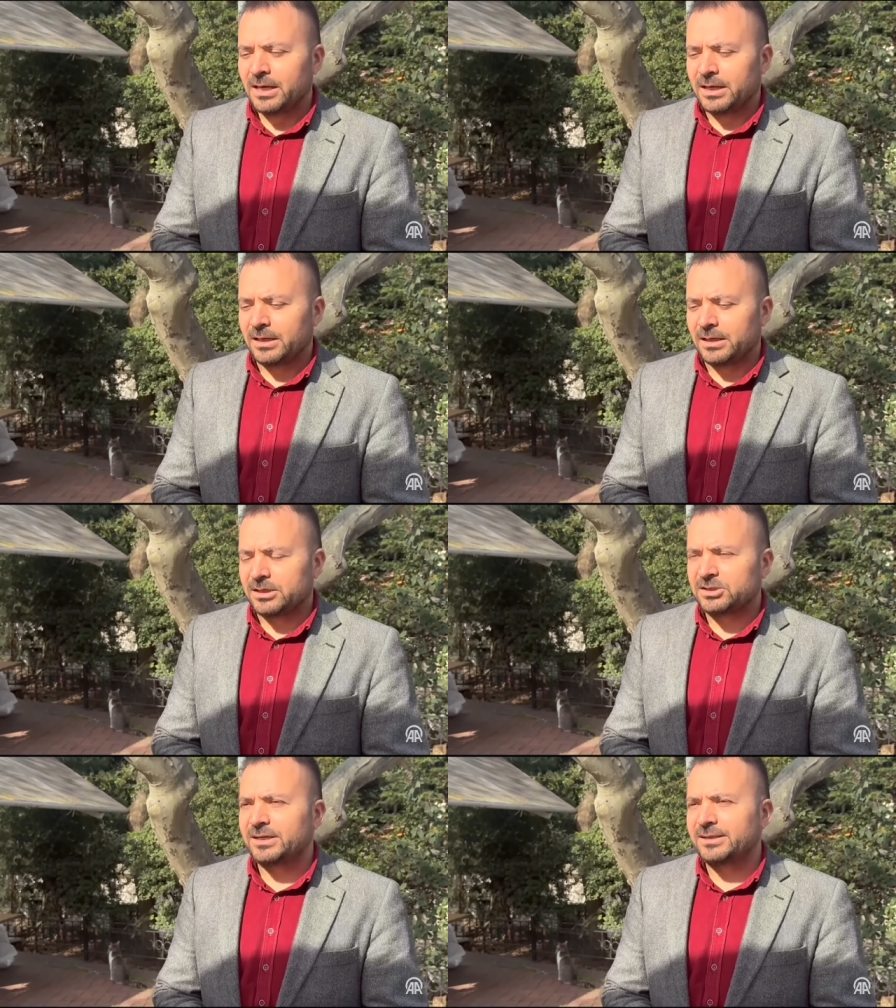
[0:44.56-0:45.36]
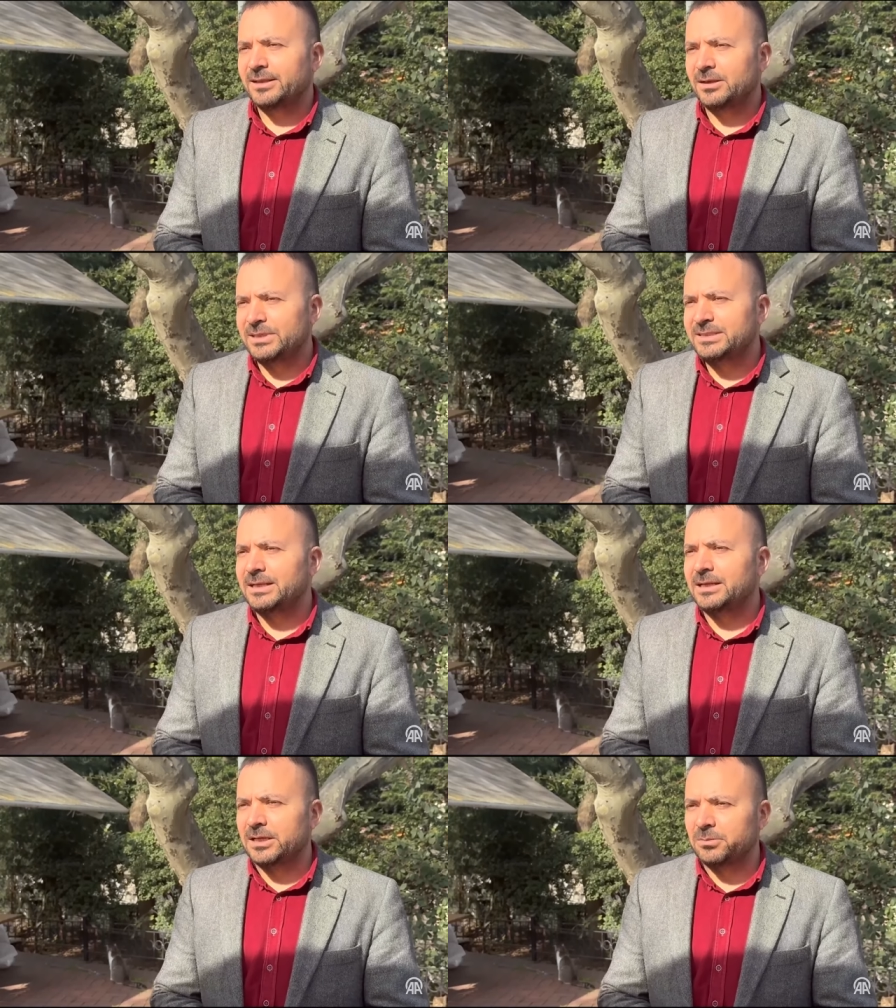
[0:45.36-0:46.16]
e, şehit
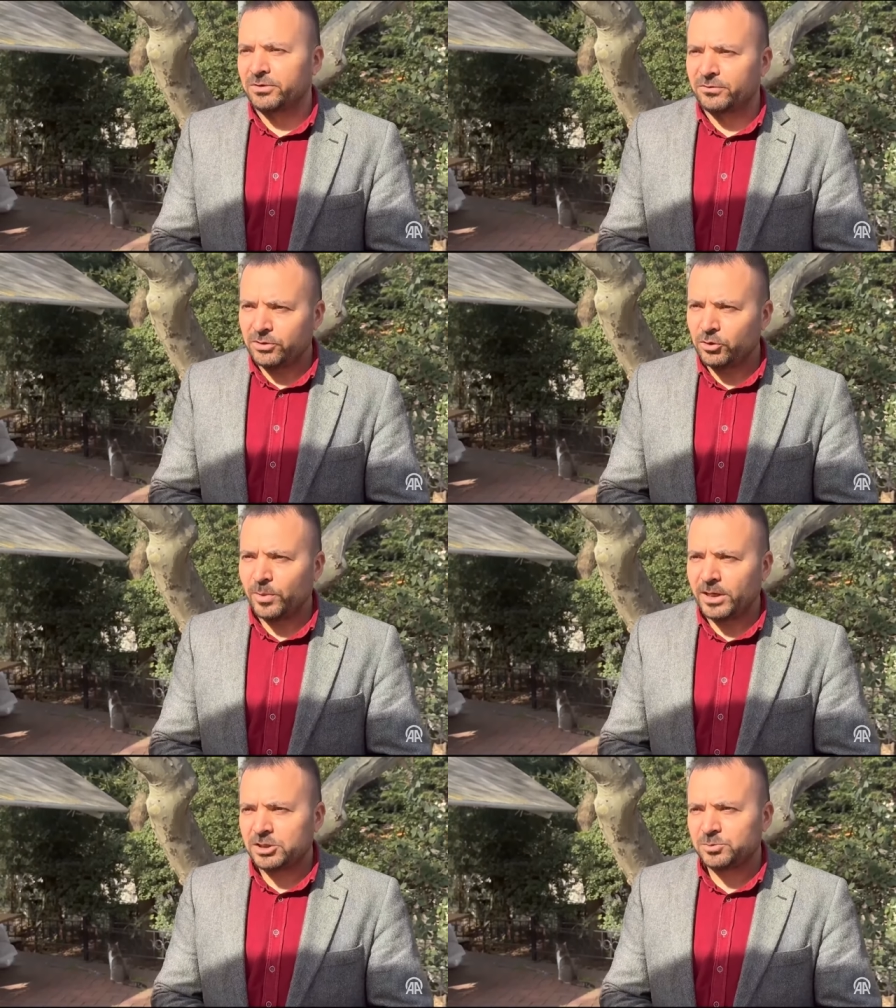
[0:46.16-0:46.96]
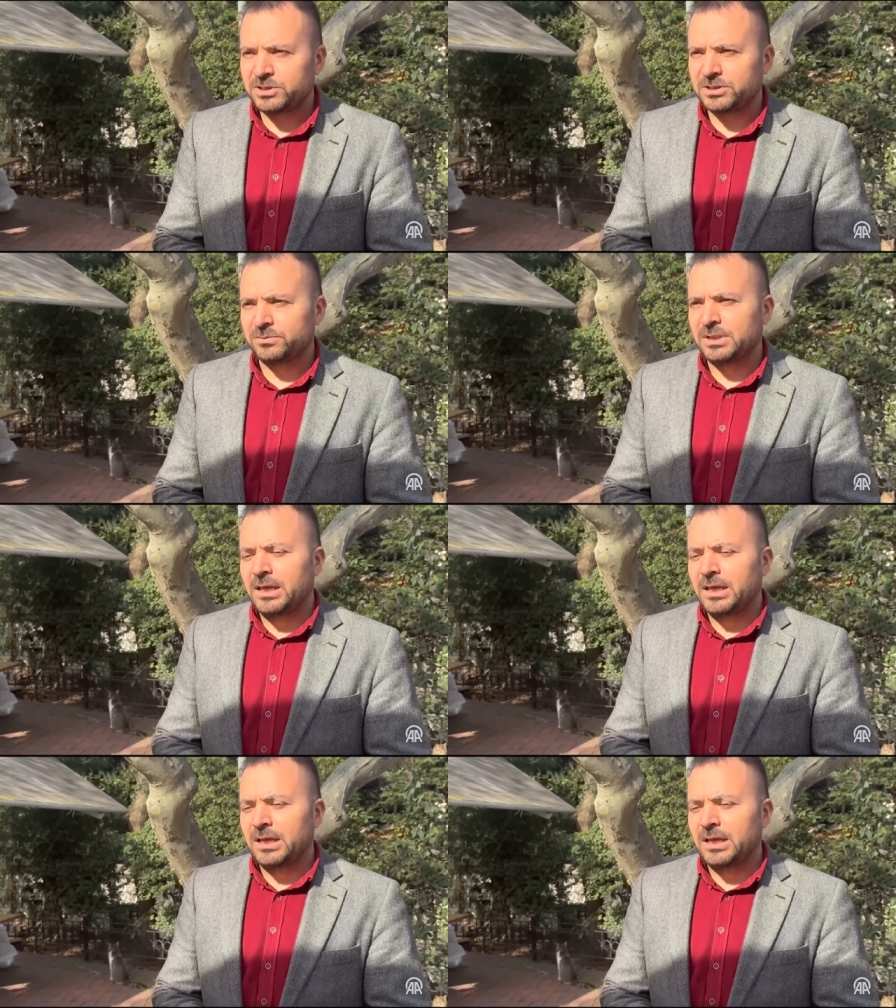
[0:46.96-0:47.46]
edilmesiyle ilgili bir video paylaşmıştım.